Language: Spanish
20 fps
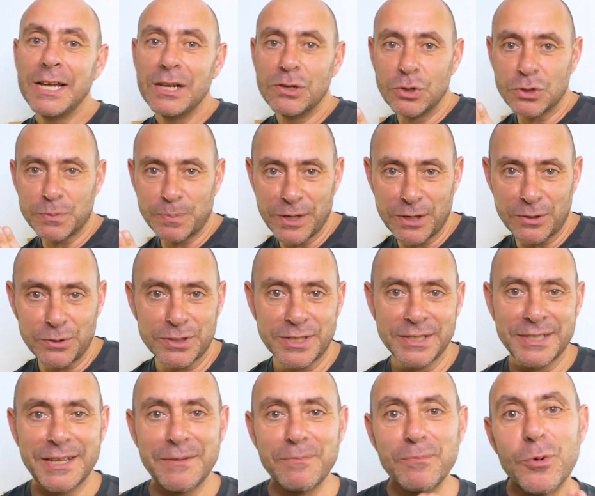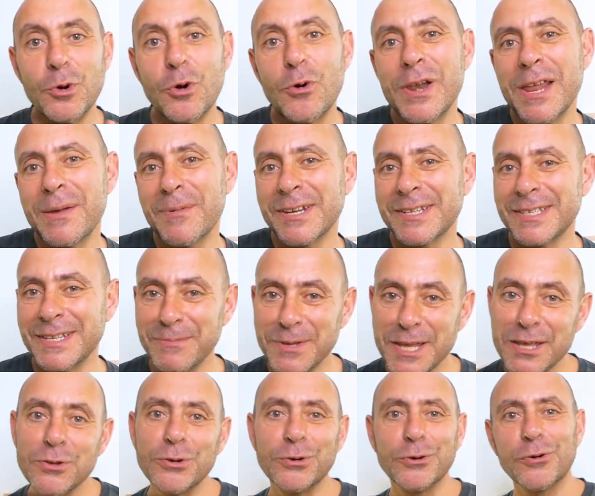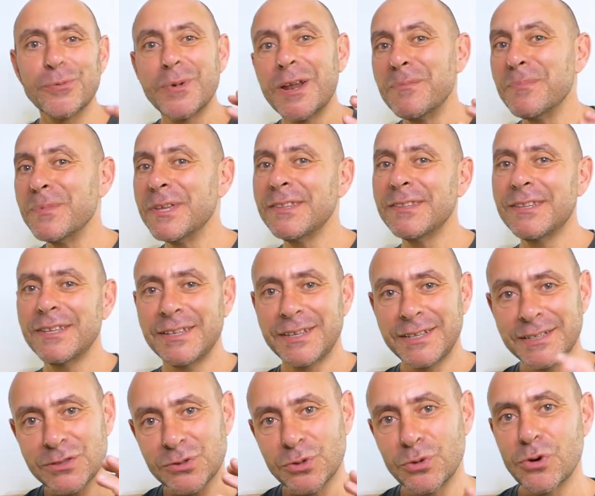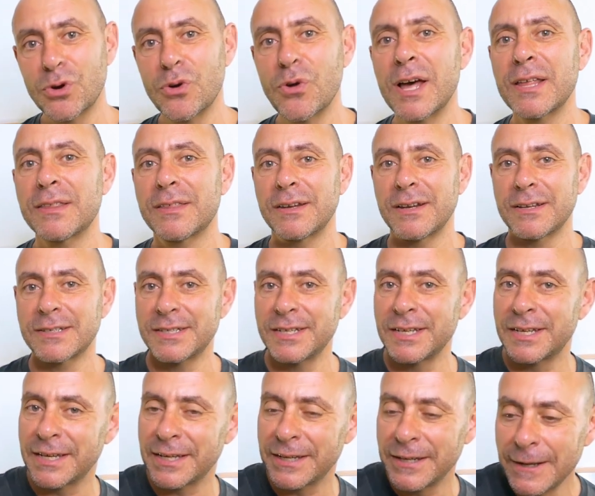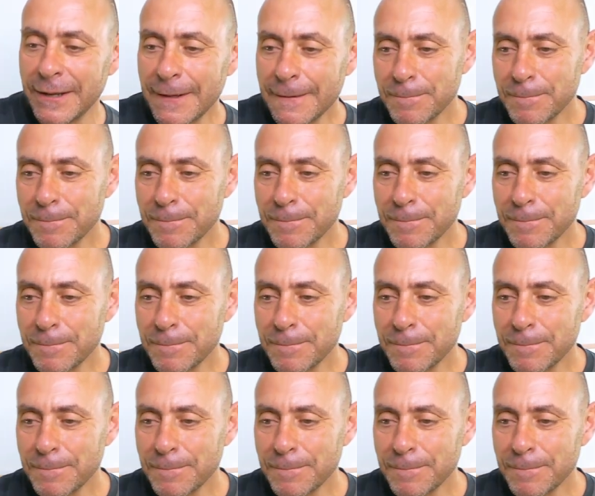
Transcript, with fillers: Los perros que tienen problemas de miedo normalmente esto no lo hacen, así que